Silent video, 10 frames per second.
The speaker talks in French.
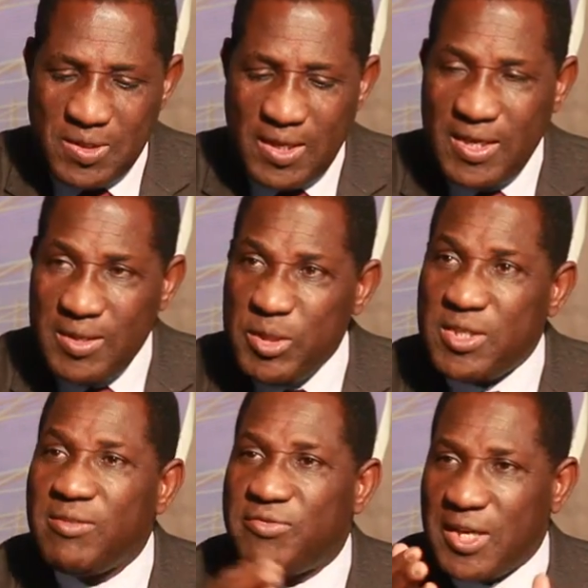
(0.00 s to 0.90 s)
la limite,
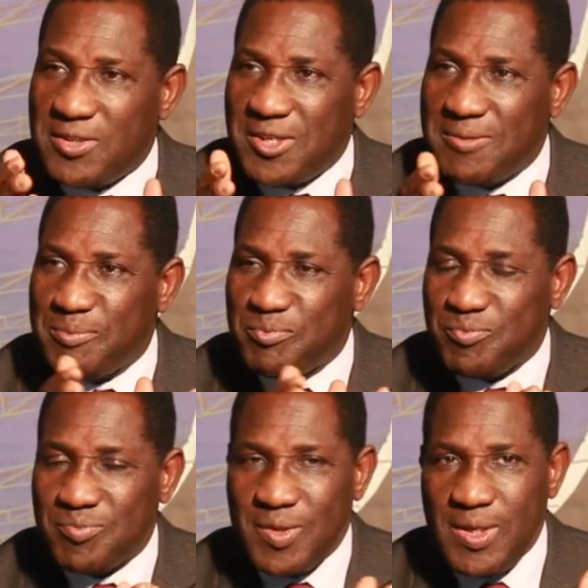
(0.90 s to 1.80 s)
une fierté
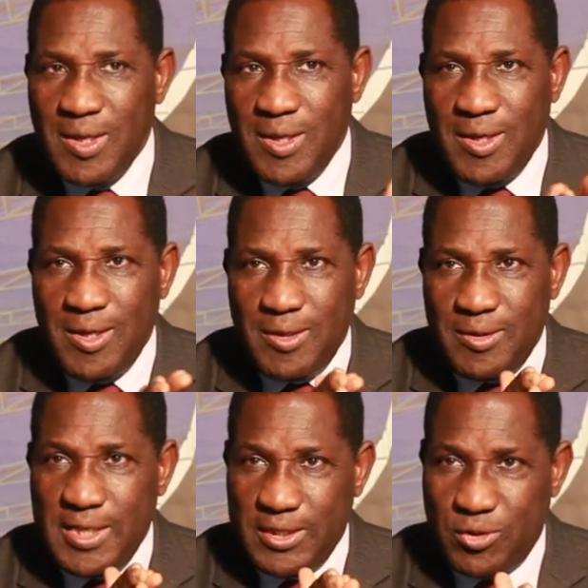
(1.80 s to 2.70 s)

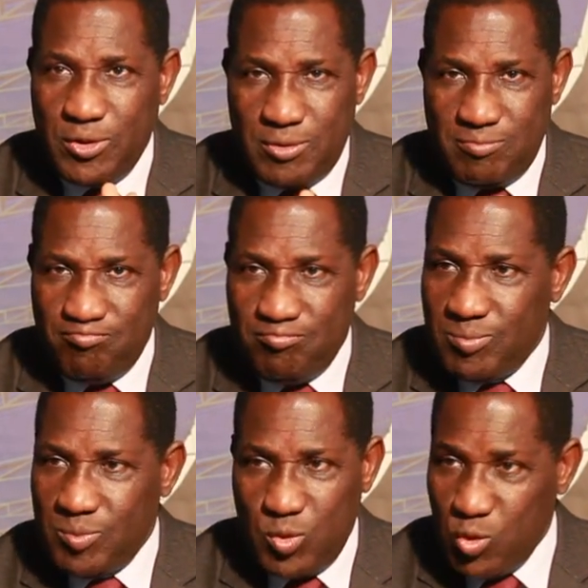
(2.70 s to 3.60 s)
d'être
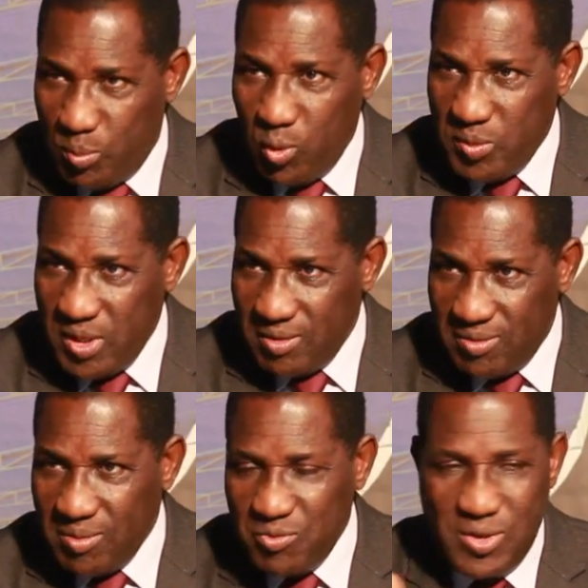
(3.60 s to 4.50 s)
le premier,
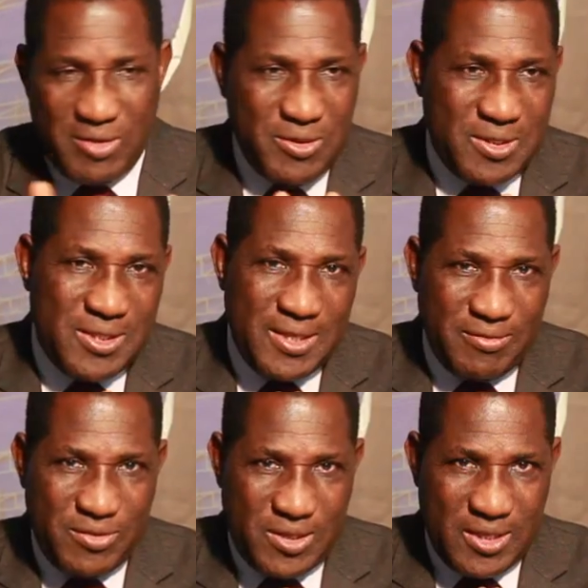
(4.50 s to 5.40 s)
comme vous l'avez dit,
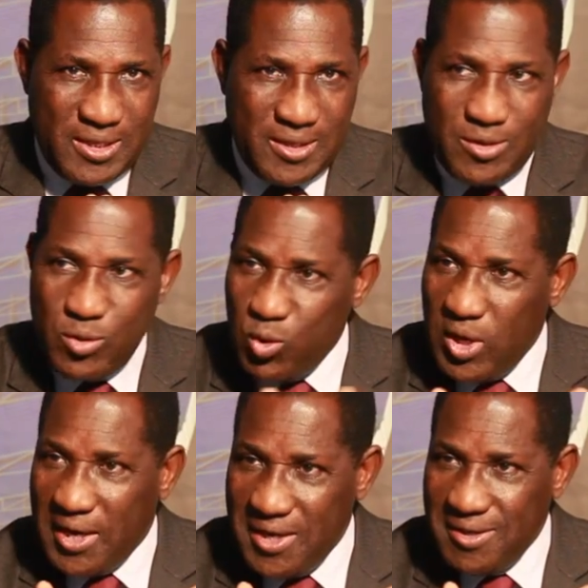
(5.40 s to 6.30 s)
invité de
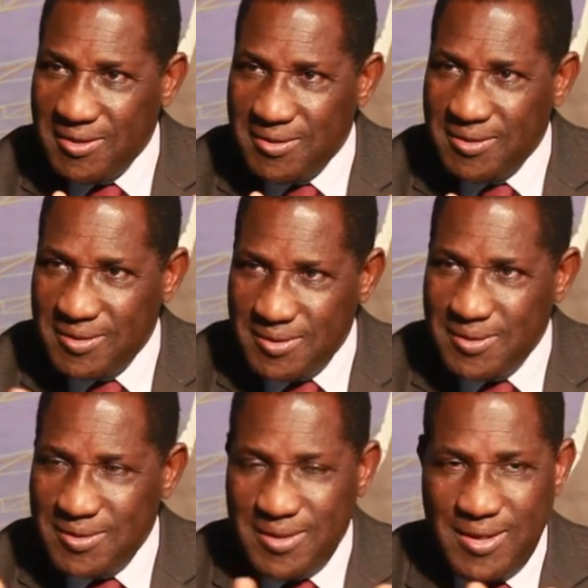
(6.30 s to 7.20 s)
l'année
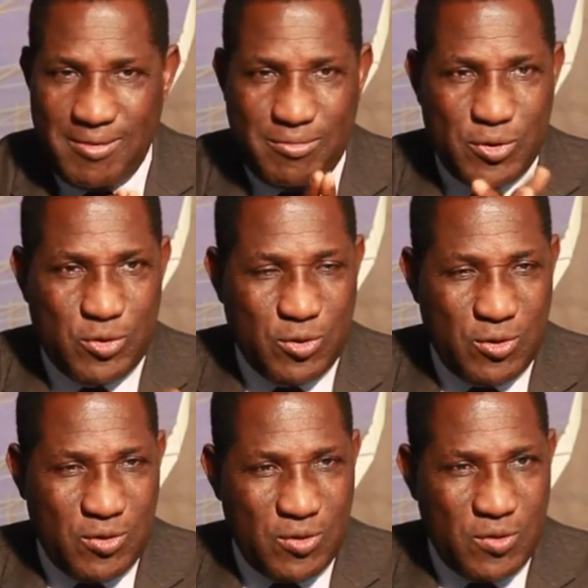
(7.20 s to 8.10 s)
à
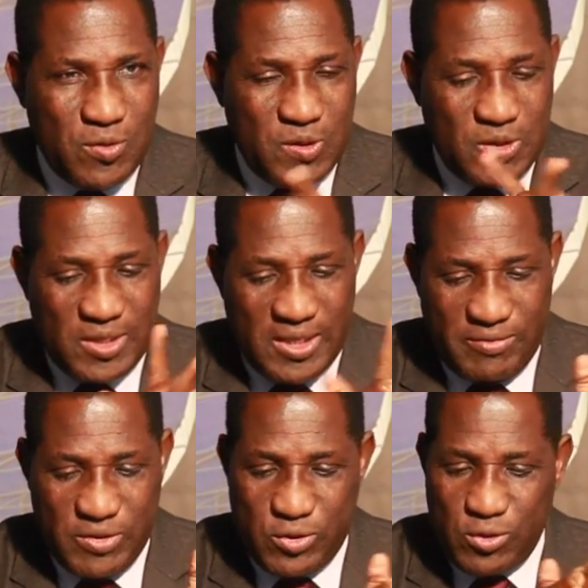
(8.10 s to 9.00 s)
votre
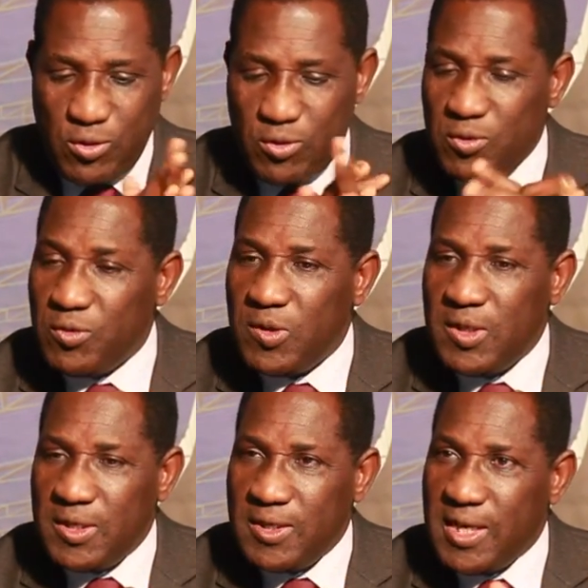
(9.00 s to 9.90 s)
télévision
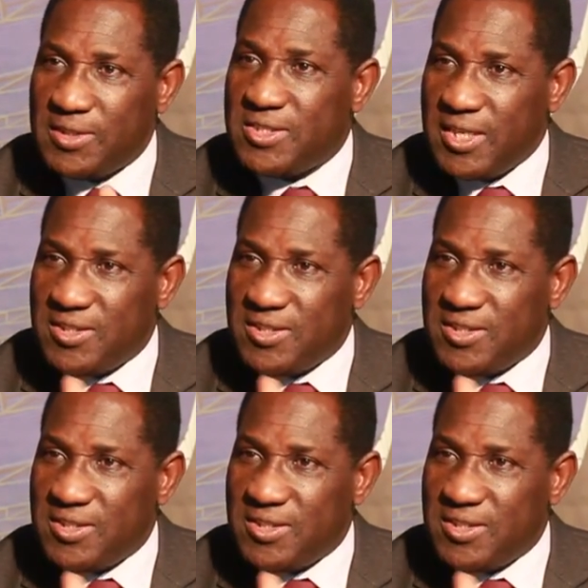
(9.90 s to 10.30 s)
Natset